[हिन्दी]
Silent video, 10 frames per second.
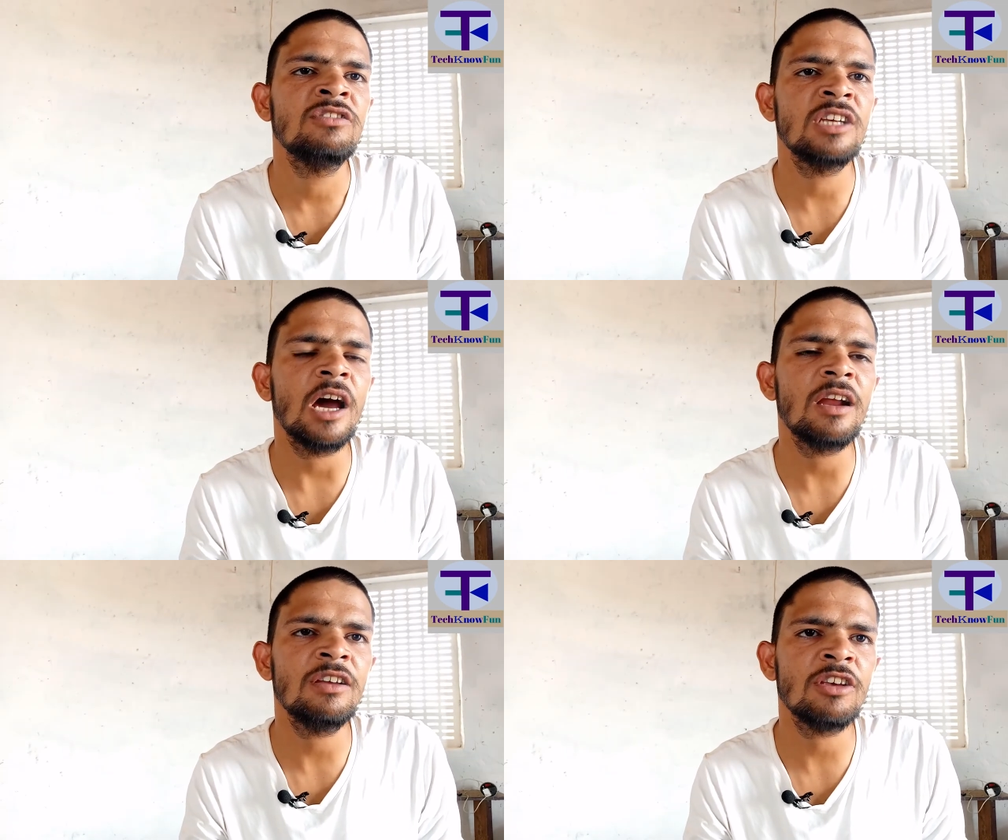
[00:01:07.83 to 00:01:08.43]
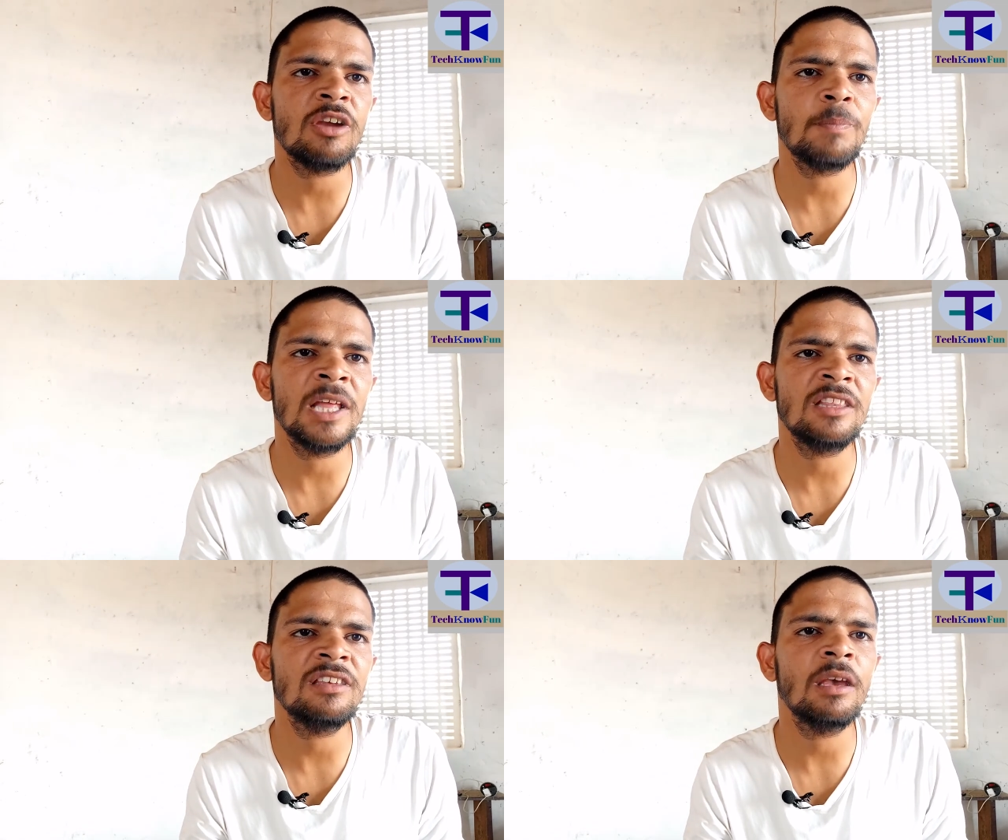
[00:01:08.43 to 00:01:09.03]
चार हज़ार
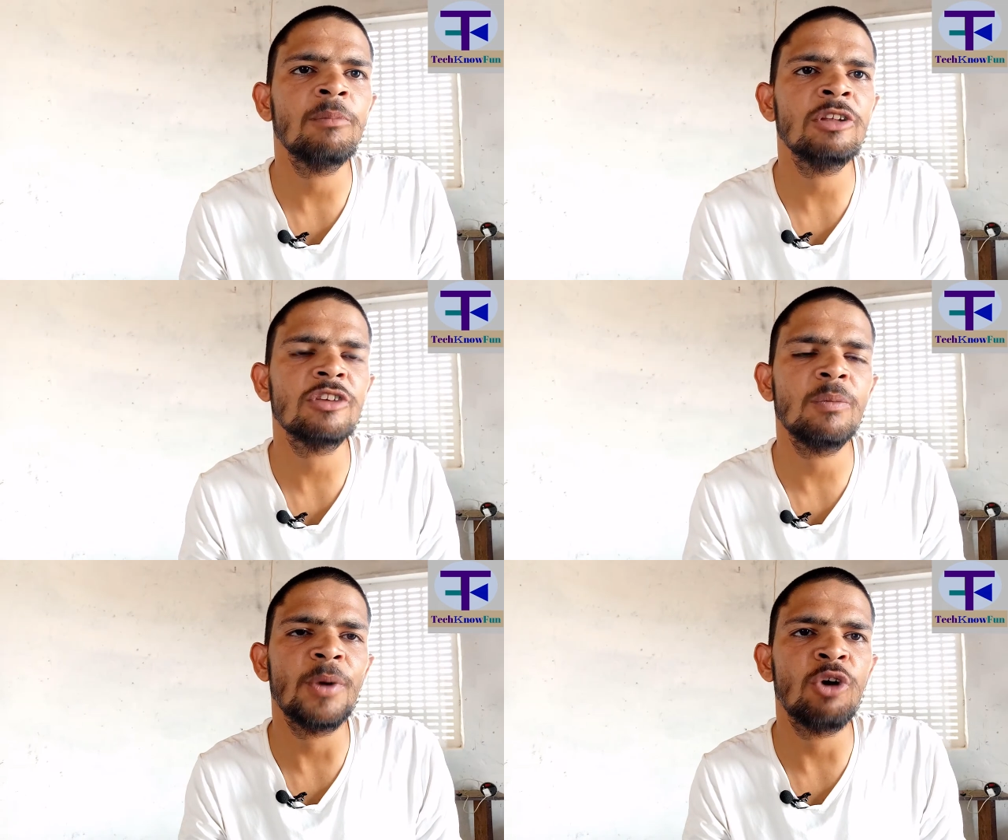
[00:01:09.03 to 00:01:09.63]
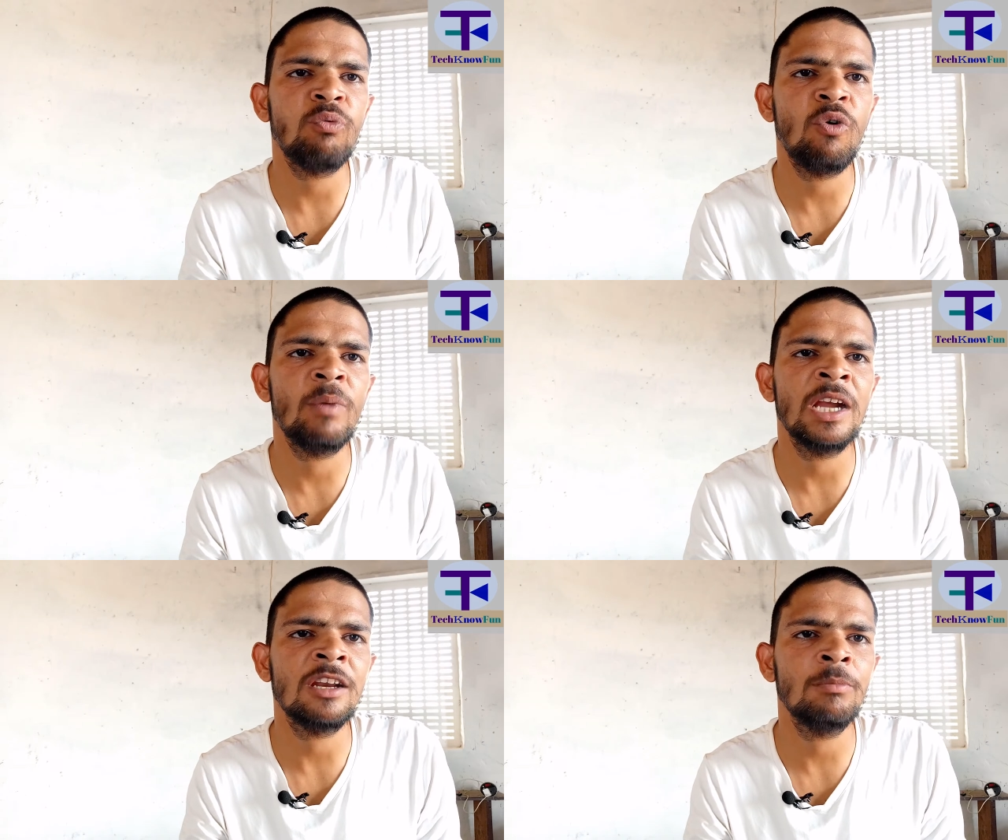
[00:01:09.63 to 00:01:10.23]
पैंतीस एम एच की पावरफुल
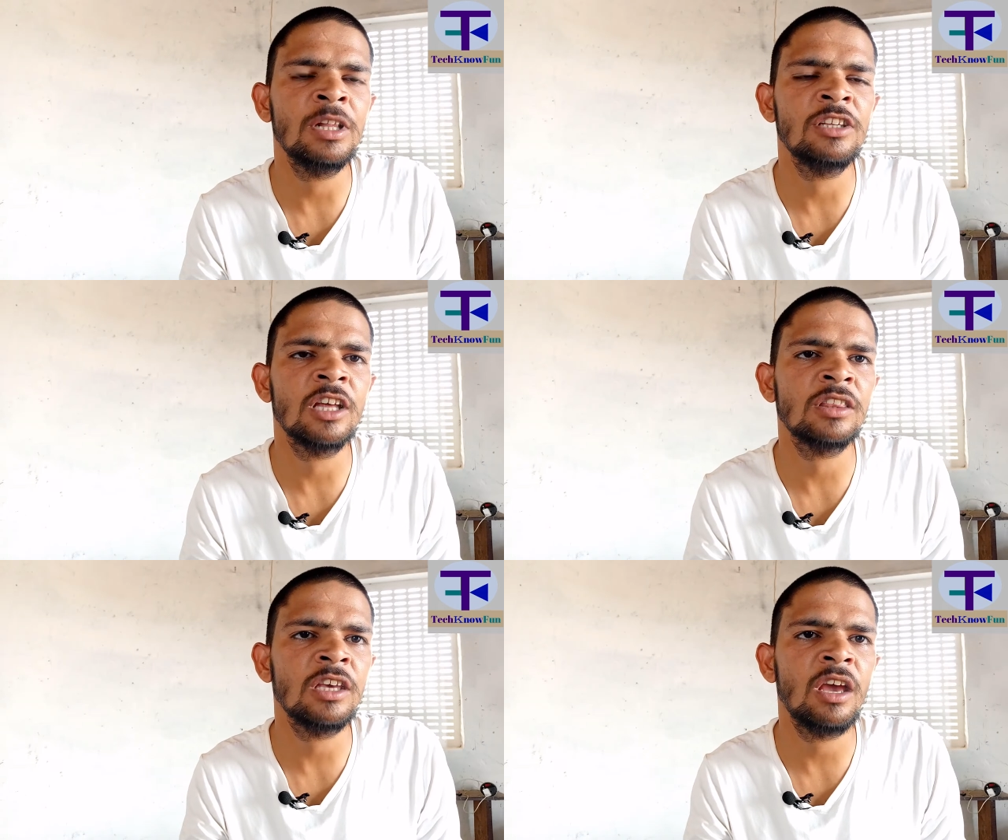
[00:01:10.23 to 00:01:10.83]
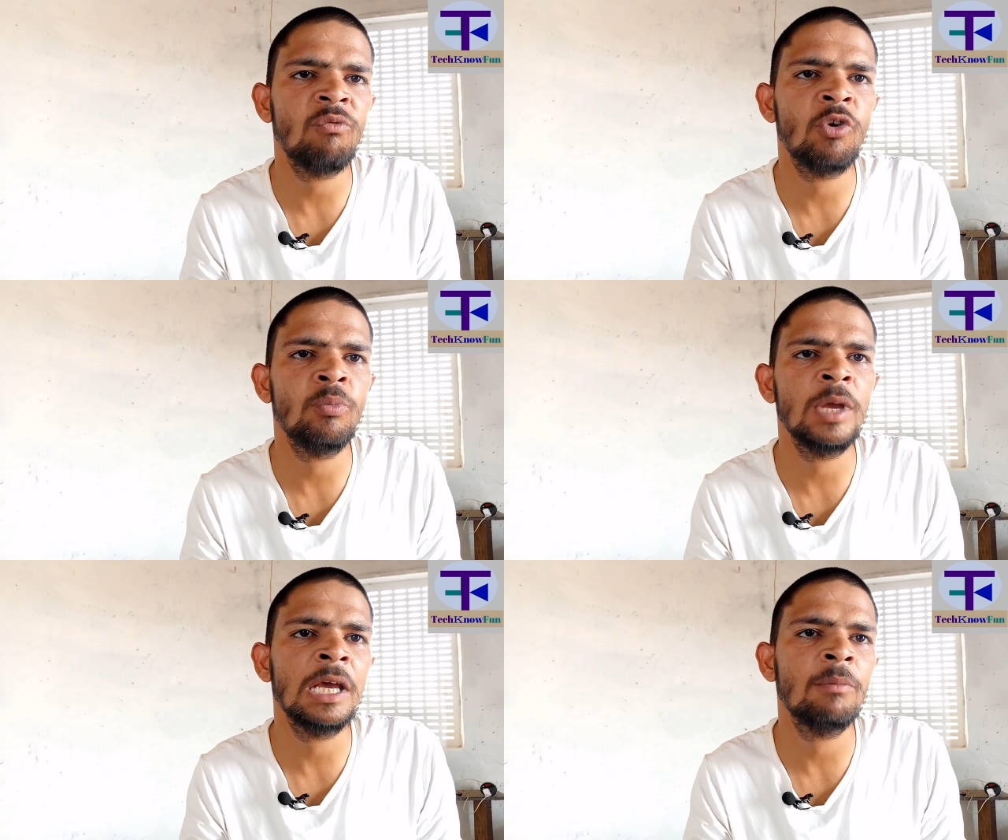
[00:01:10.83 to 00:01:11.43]
बैटरी मिल जाती है वो
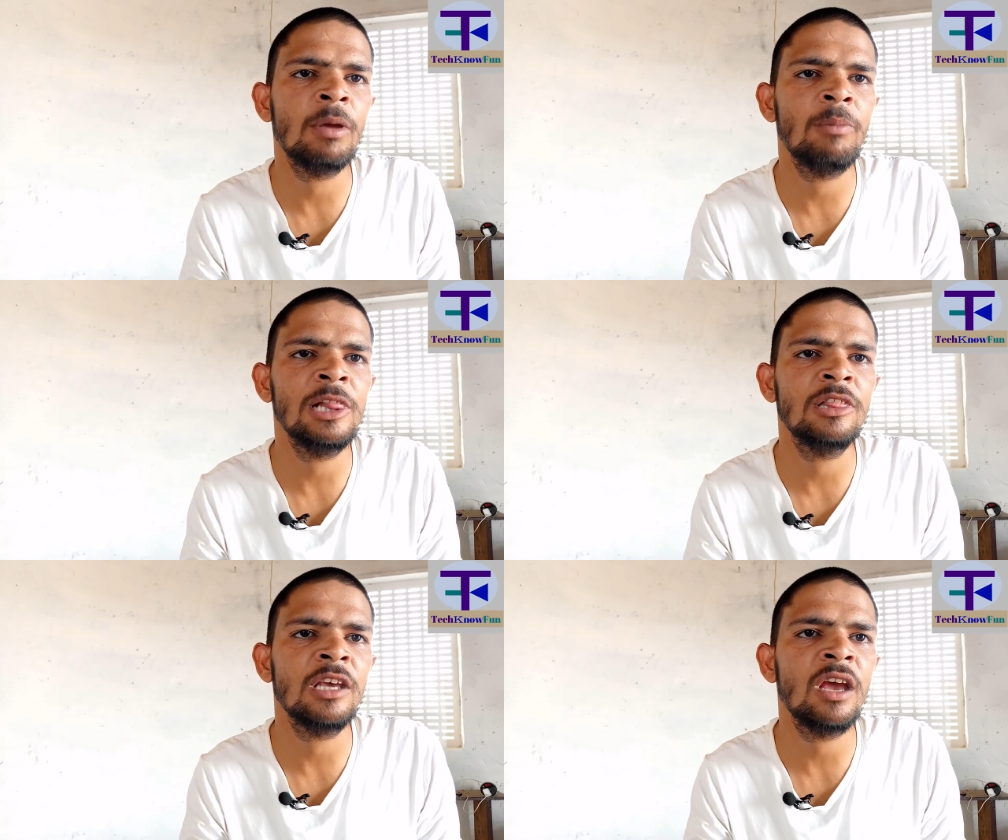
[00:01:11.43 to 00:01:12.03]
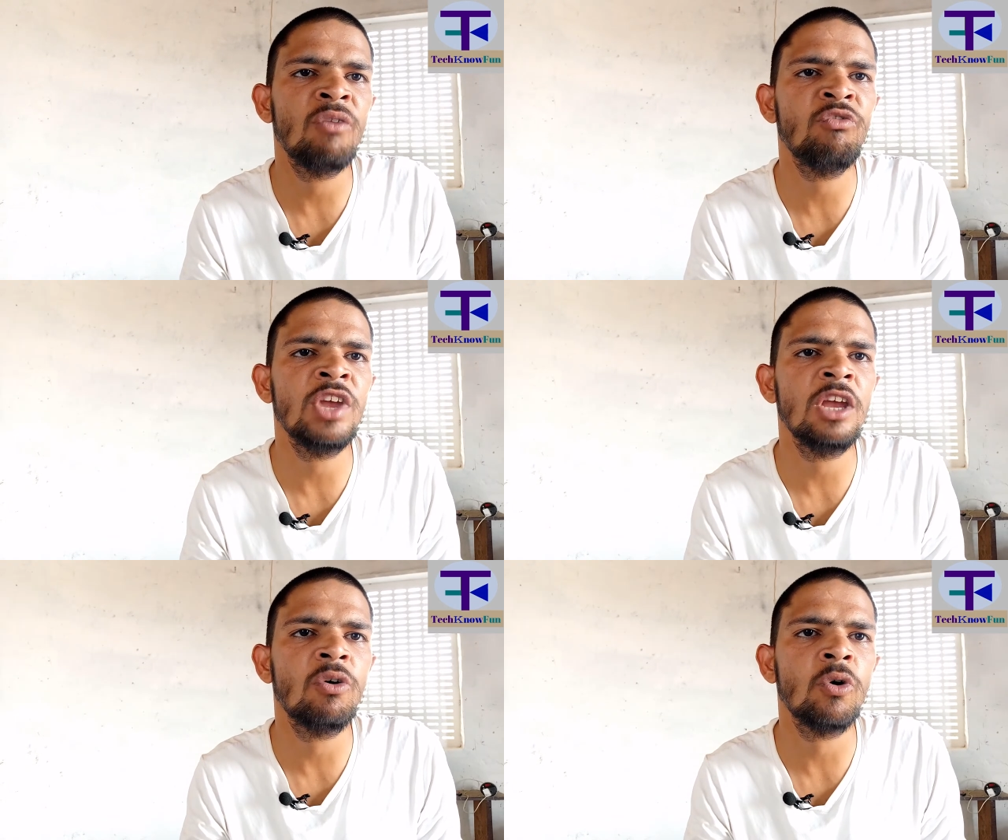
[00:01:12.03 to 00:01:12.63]
भी हमें मिलती है
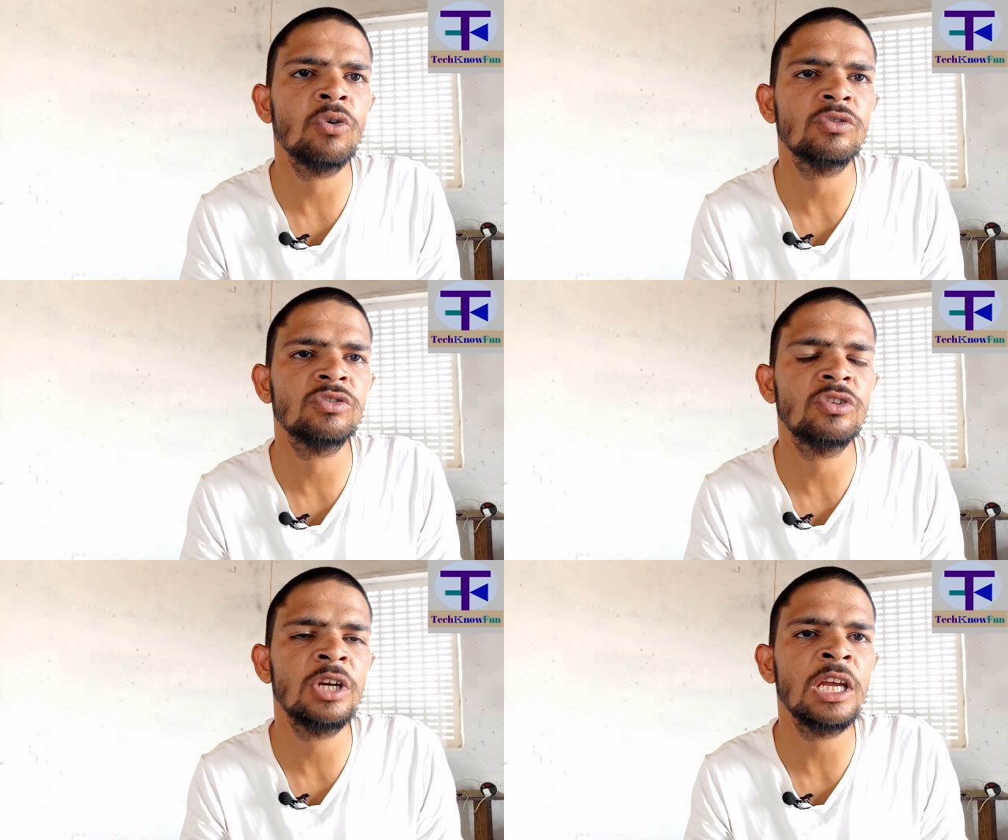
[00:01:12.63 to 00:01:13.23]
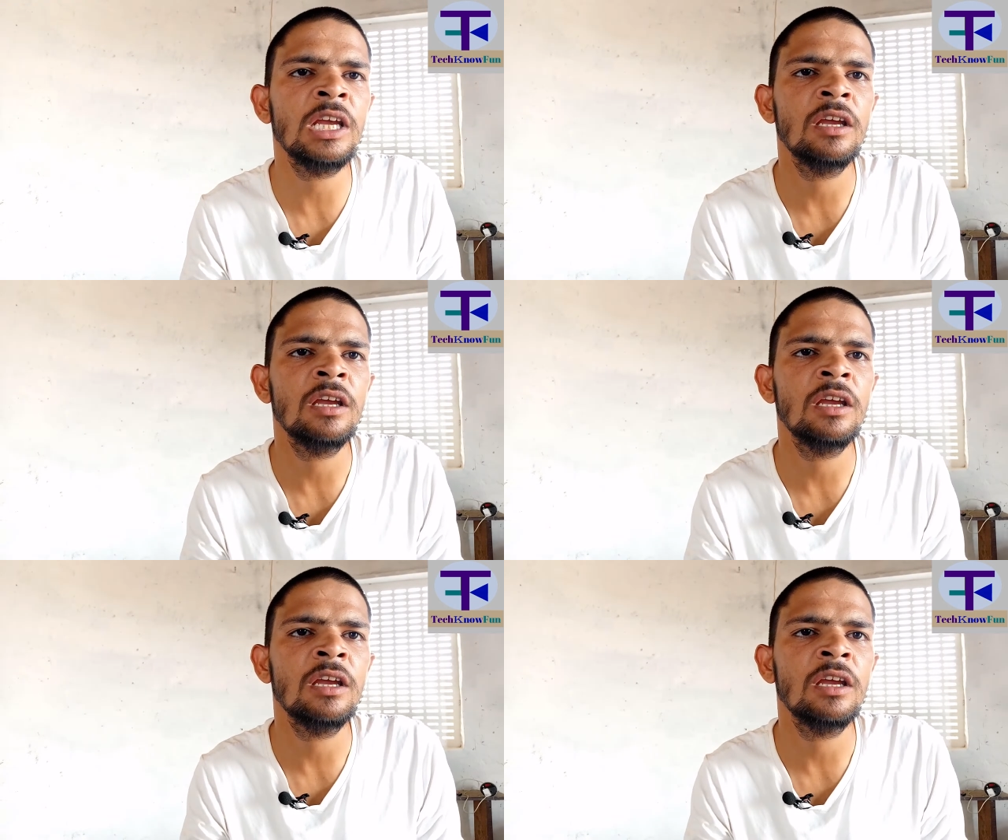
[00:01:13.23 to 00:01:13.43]
वी होप थ्री